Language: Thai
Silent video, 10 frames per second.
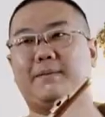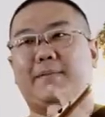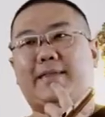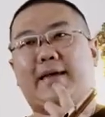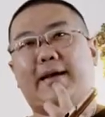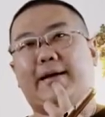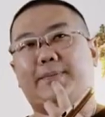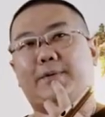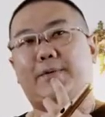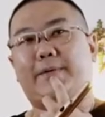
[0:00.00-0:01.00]
ไปแตะกับ
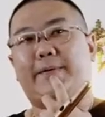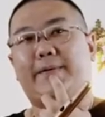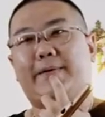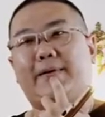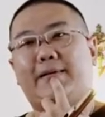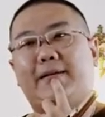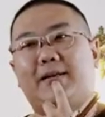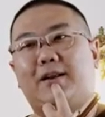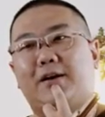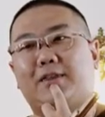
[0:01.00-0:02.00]
ตรง
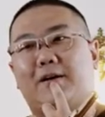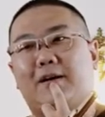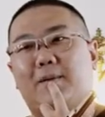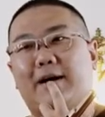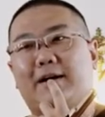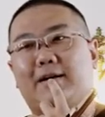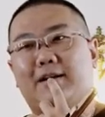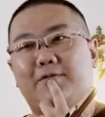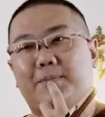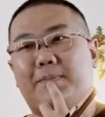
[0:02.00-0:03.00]
รอยต่อระหว่าง
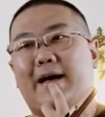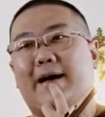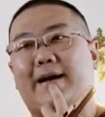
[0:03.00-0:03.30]
ริมฝีปาก